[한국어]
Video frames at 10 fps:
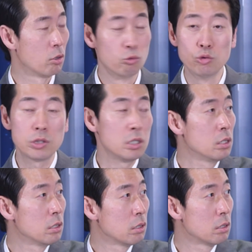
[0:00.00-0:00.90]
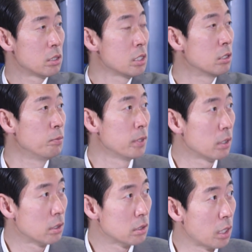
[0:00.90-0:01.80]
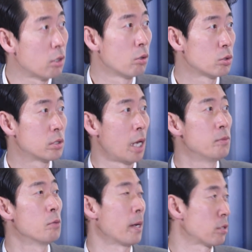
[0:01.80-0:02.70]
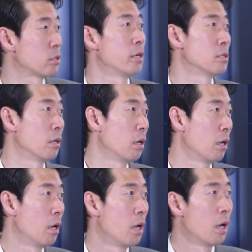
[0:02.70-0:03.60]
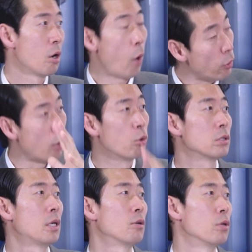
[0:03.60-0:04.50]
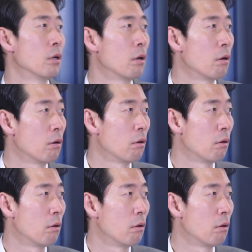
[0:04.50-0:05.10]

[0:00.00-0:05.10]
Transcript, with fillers: 웅진 싱크비. 재미 좀 봤었어요, 예전에. 어. 확 오르더라고요. 교육주.